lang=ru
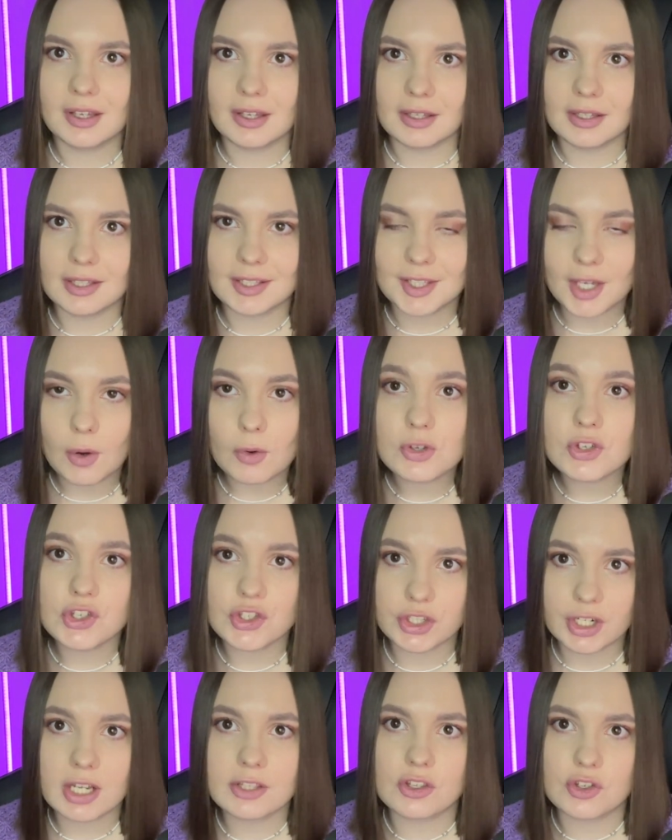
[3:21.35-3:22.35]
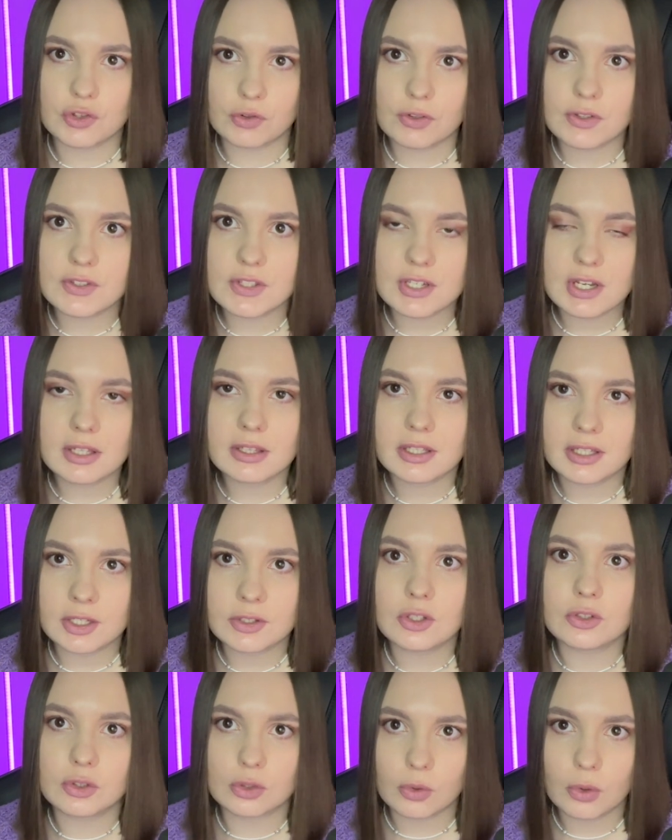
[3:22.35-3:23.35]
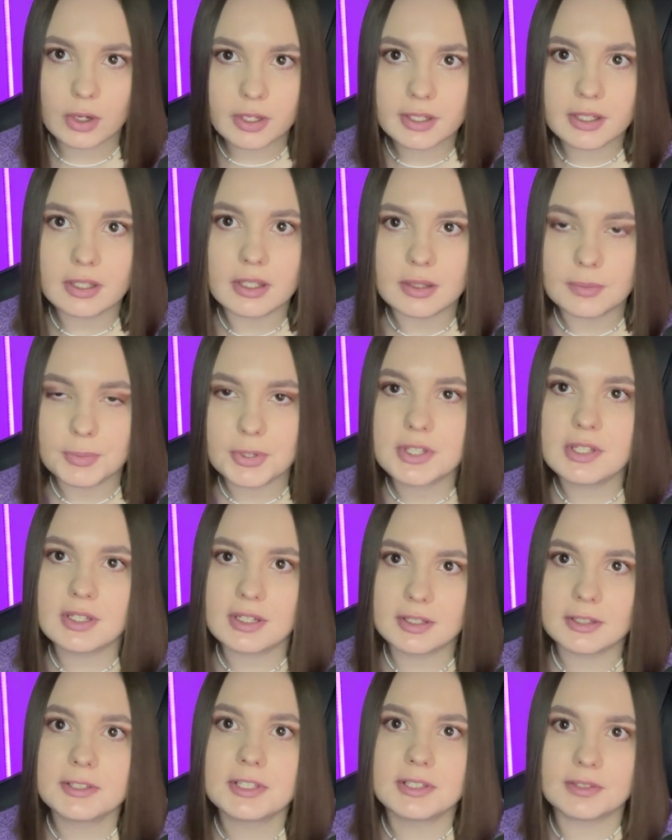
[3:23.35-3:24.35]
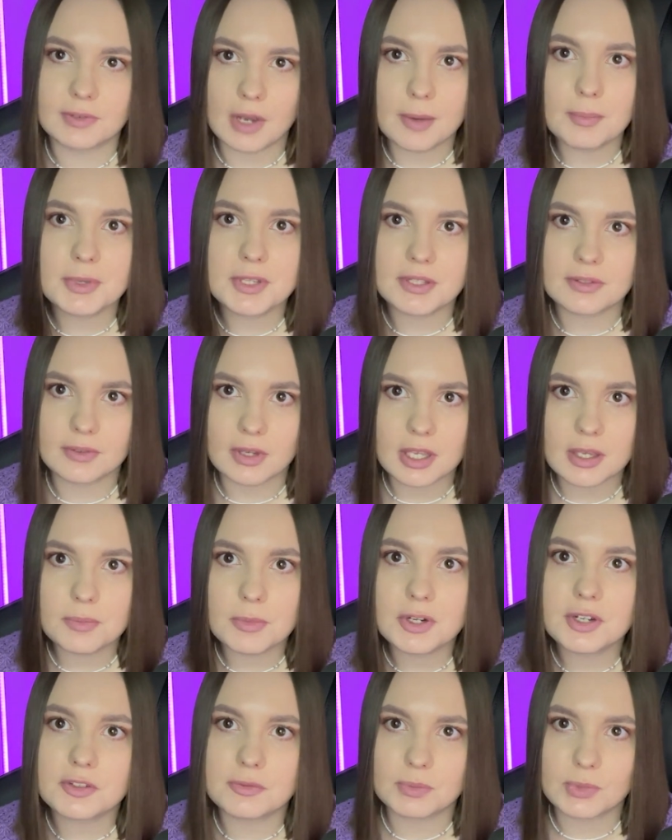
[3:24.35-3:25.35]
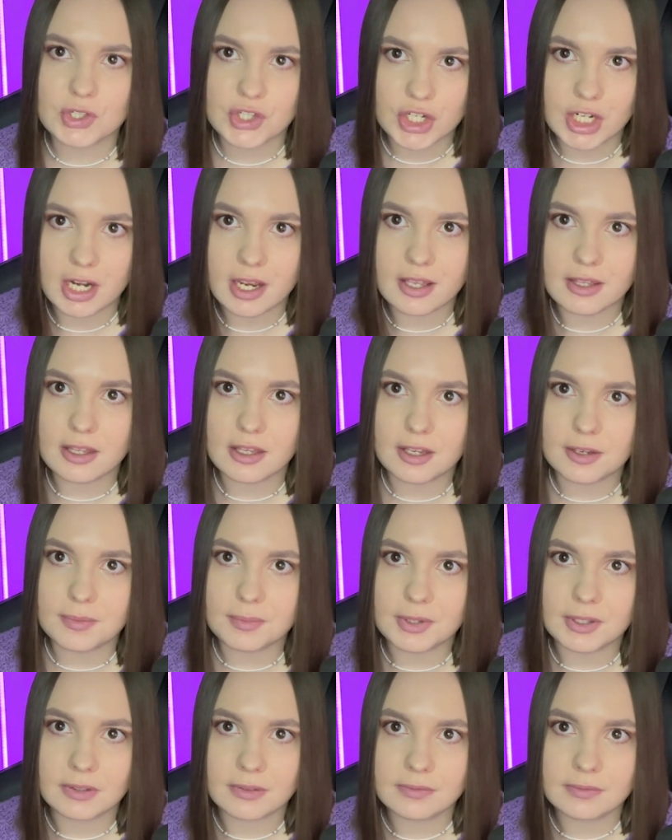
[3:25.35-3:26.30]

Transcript: Я очень рада, что сделала этот ролик и поделилась с вами своими размышлениями.